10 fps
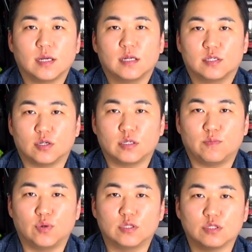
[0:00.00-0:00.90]
저는
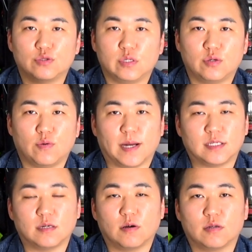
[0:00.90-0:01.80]
보증 수리로
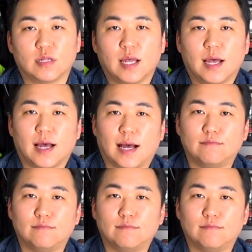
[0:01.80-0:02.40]
받은 건 앞